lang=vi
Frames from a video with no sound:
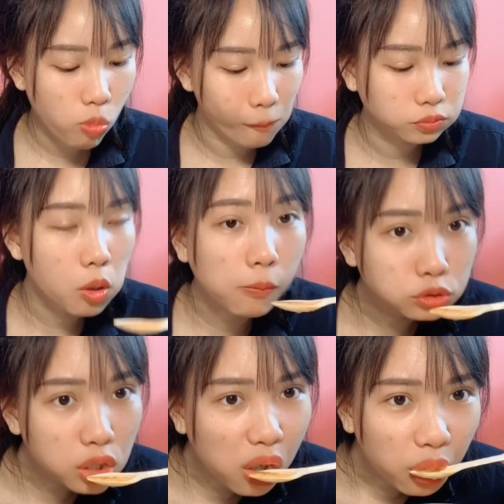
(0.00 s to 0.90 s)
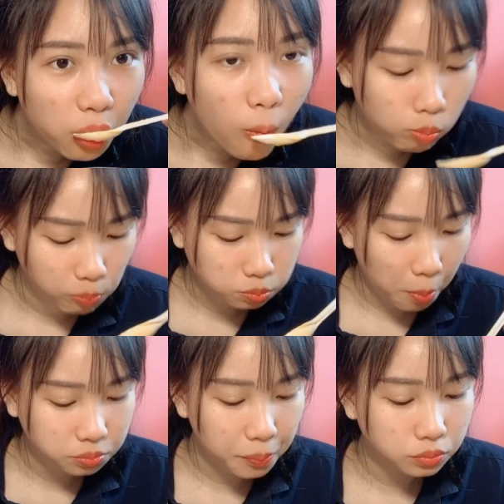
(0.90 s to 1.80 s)
trong đây có đậu hũ, à
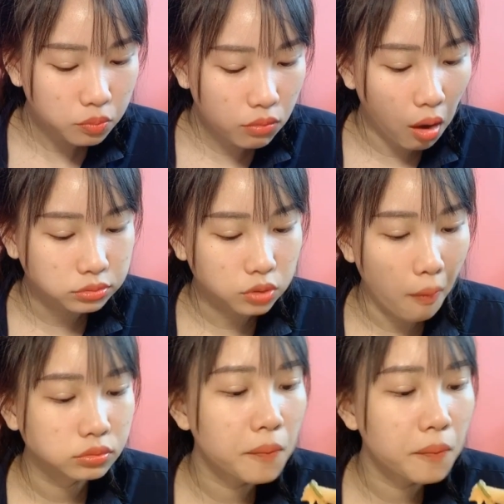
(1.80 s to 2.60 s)
giống như kiểu là đậu hũ